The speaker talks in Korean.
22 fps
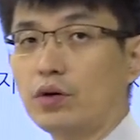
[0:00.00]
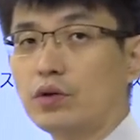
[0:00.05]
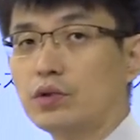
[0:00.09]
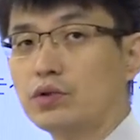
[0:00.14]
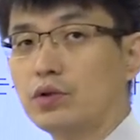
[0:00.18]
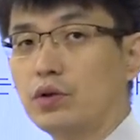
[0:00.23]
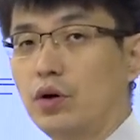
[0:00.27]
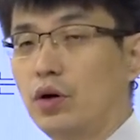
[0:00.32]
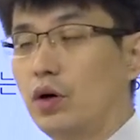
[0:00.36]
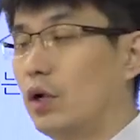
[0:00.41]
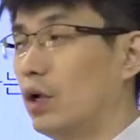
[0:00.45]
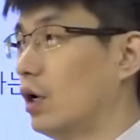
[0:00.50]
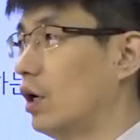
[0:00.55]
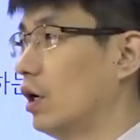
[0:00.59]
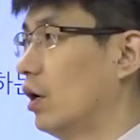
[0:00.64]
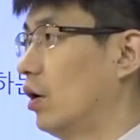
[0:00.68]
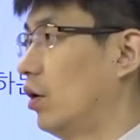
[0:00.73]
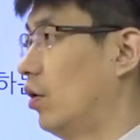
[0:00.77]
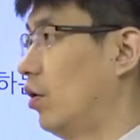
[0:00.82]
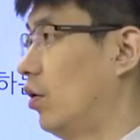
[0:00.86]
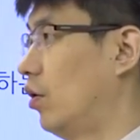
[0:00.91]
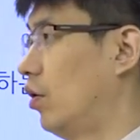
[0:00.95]
그래서
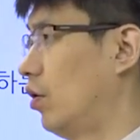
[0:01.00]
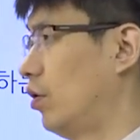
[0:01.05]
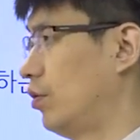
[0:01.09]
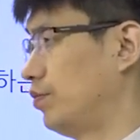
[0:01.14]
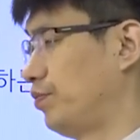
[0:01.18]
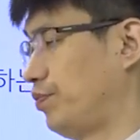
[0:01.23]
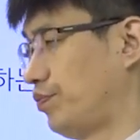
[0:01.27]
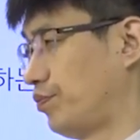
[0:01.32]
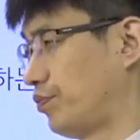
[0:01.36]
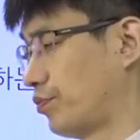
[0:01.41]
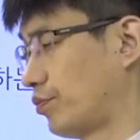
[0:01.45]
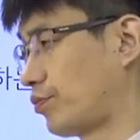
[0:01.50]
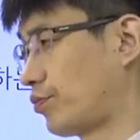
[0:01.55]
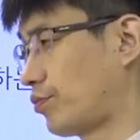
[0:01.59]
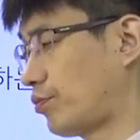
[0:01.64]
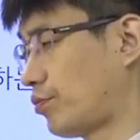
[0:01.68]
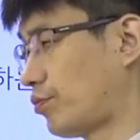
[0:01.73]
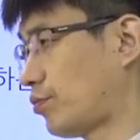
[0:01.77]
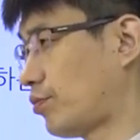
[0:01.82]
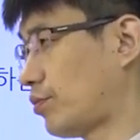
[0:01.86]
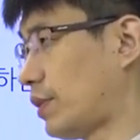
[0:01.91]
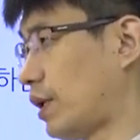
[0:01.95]
어,
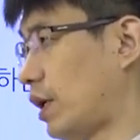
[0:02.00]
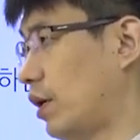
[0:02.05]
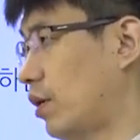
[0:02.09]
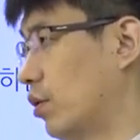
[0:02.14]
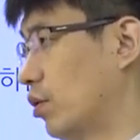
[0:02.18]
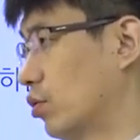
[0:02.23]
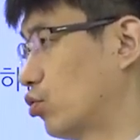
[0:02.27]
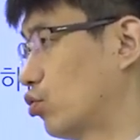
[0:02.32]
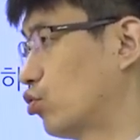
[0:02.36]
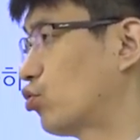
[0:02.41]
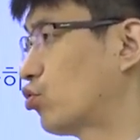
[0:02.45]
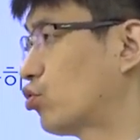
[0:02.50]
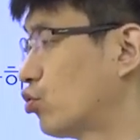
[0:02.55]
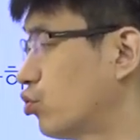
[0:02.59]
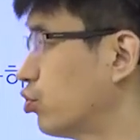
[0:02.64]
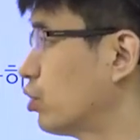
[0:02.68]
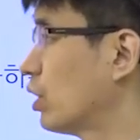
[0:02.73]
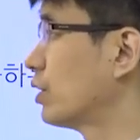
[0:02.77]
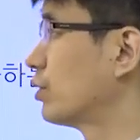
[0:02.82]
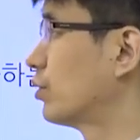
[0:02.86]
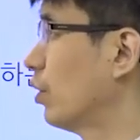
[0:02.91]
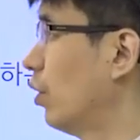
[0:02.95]
어,
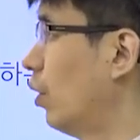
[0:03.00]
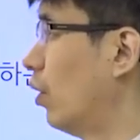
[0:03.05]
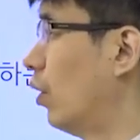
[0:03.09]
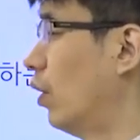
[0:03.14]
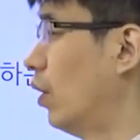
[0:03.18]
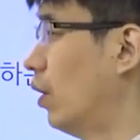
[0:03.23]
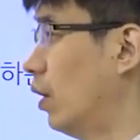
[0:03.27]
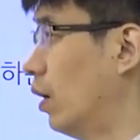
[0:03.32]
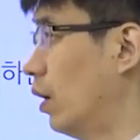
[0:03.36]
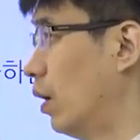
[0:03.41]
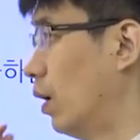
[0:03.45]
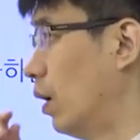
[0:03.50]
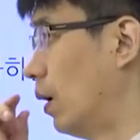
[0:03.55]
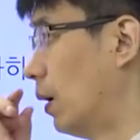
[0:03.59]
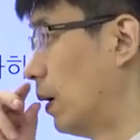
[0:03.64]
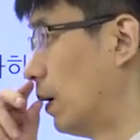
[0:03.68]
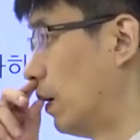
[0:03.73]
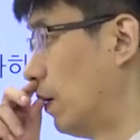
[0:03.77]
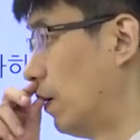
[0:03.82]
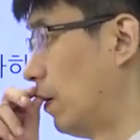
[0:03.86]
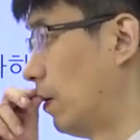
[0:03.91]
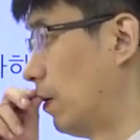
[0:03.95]
수출에서
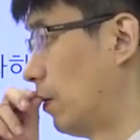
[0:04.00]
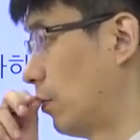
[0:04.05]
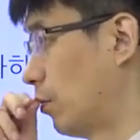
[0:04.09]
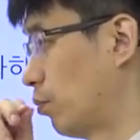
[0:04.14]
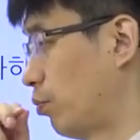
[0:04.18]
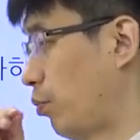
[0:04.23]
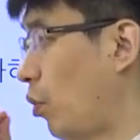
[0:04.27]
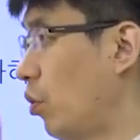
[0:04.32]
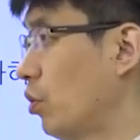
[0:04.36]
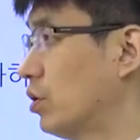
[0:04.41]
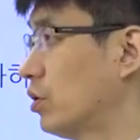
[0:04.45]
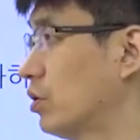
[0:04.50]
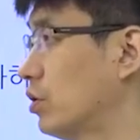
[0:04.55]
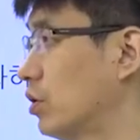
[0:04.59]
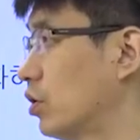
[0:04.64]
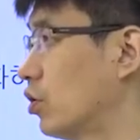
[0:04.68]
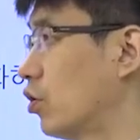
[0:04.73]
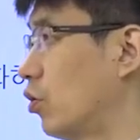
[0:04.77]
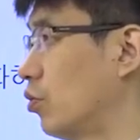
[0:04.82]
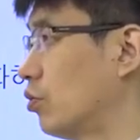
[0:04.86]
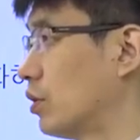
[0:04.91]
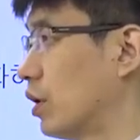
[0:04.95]
어, 포인트는
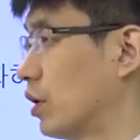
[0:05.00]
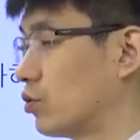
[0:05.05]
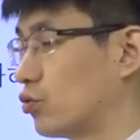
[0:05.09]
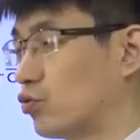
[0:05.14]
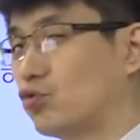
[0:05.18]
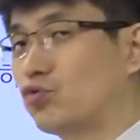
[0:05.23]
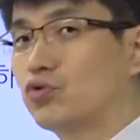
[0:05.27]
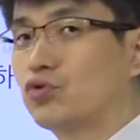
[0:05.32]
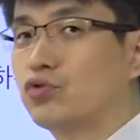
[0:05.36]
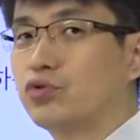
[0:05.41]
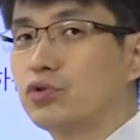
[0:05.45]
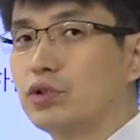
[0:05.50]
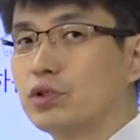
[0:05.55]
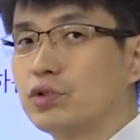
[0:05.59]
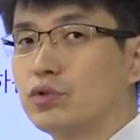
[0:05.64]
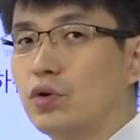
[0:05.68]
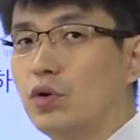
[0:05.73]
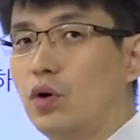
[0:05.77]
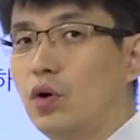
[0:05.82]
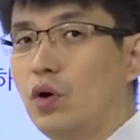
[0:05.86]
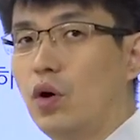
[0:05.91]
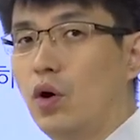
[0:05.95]
이겁니다.
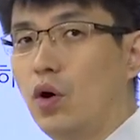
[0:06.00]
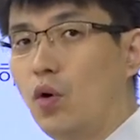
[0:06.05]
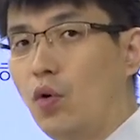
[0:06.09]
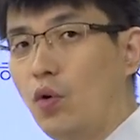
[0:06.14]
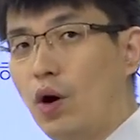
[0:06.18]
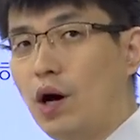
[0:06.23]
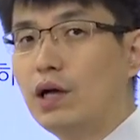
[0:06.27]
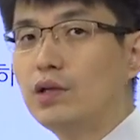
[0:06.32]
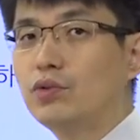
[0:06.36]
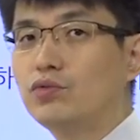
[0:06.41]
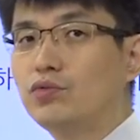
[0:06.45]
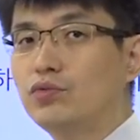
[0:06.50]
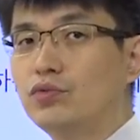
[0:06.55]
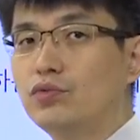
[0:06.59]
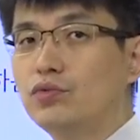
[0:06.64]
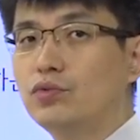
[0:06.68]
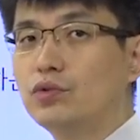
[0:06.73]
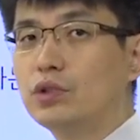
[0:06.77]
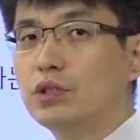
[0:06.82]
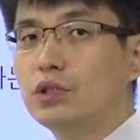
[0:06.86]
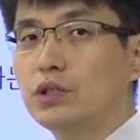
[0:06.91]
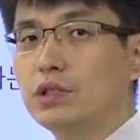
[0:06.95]
수출에서
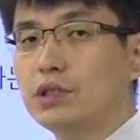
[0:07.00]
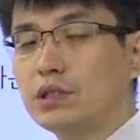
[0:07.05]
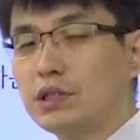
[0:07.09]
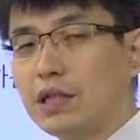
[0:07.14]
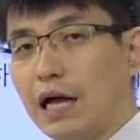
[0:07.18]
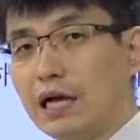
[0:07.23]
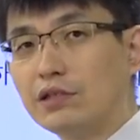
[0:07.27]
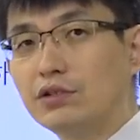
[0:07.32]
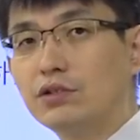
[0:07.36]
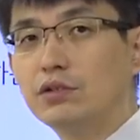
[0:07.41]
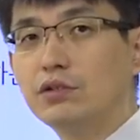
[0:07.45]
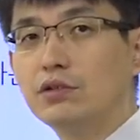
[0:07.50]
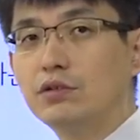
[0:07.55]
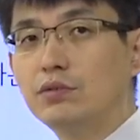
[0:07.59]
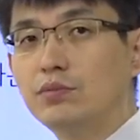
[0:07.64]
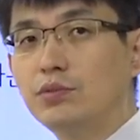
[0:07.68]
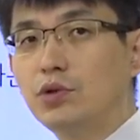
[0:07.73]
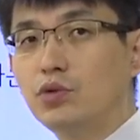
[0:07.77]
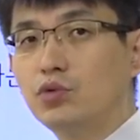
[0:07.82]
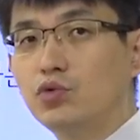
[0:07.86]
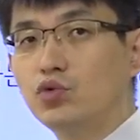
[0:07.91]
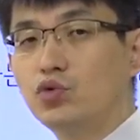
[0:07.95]
환율이
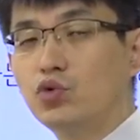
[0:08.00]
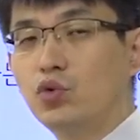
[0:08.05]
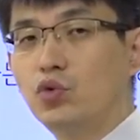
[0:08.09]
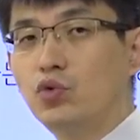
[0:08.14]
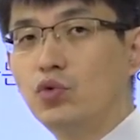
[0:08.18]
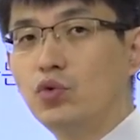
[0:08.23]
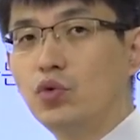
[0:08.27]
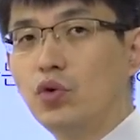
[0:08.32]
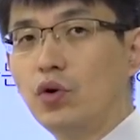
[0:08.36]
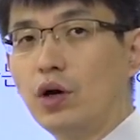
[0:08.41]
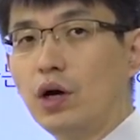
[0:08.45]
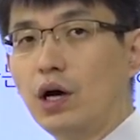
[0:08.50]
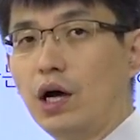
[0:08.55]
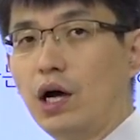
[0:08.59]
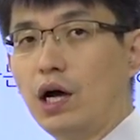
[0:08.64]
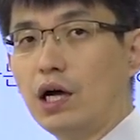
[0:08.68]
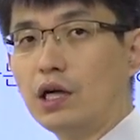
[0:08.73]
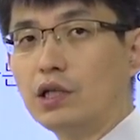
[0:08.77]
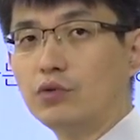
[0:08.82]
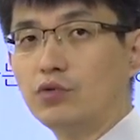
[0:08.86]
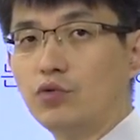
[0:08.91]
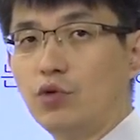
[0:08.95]
낮으면 좋은 거야,
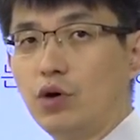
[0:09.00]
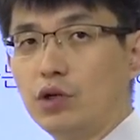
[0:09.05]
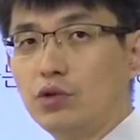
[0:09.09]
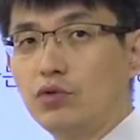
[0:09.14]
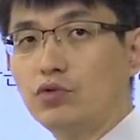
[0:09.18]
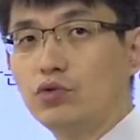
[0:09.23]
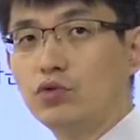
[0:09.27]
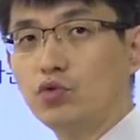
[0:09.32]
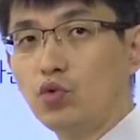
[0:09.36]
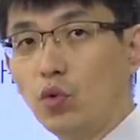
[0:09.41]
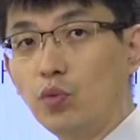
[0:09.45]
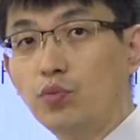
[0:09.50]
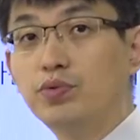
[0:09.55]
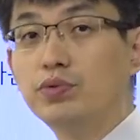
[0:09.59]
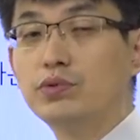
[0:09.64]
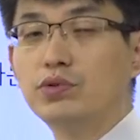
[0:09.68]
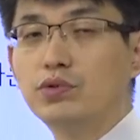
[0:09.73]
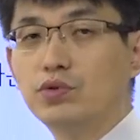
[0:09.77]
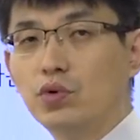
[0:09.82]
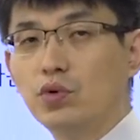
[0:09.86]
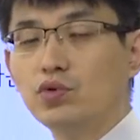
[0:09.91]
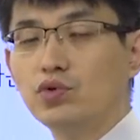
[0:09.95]
아니면 환율이
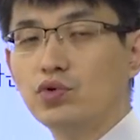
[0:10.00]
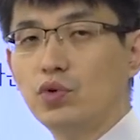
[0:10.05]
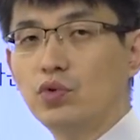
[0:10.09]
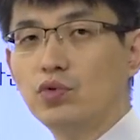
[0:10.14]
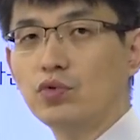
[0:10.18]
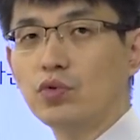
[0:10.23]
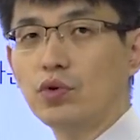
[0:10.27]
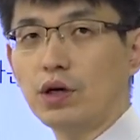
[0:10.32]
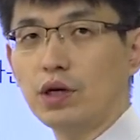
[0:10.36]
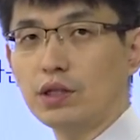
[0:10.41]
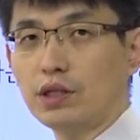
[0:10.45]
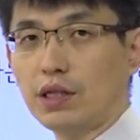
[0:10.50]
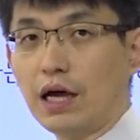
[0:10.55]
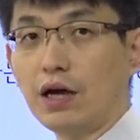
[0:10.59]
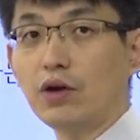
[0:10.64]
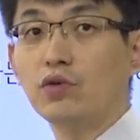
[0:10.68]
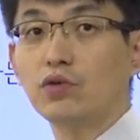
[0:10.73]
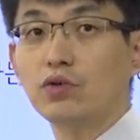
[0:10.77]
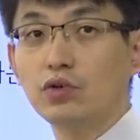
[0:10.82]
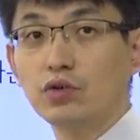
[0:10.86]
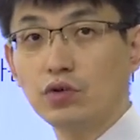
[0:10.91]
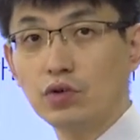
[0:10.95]
높을수록 좋은 거야.
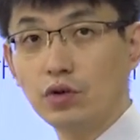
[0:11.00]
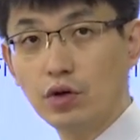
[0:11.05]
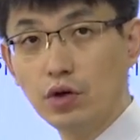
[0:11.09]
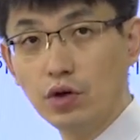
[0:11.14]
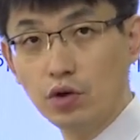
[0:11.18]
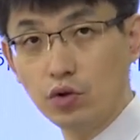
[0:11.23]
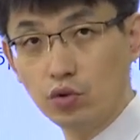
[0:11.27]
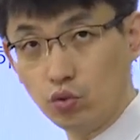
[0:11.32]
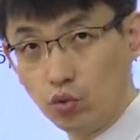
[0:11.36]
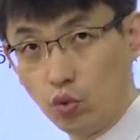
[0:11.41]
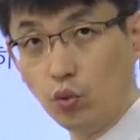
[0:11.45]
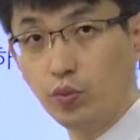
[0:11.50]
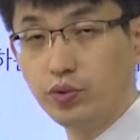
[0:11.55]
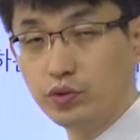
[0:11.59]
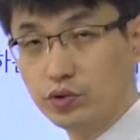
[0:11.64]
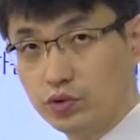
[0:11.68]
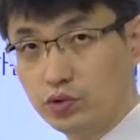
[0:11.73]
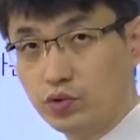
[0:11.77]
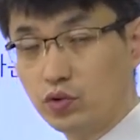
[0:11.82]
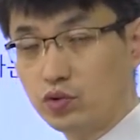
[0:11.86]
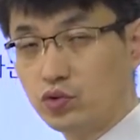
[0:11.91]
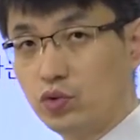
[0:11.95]
당연히
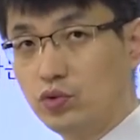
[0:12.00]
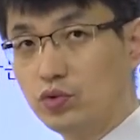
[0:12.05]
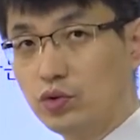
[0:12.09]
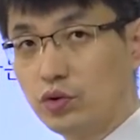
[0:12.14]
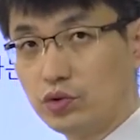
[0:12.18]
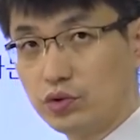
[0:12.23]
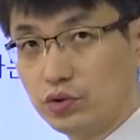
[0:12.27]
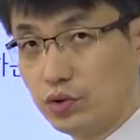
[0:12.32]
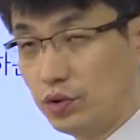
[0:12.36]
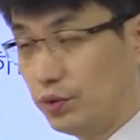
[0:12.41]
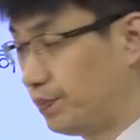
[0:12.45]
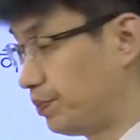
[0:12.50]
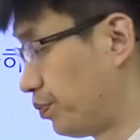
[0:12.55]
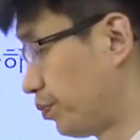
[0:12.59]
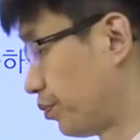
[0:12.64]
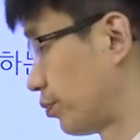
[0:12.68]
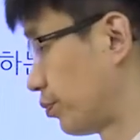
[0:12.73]
높을수록 좋은 거죠.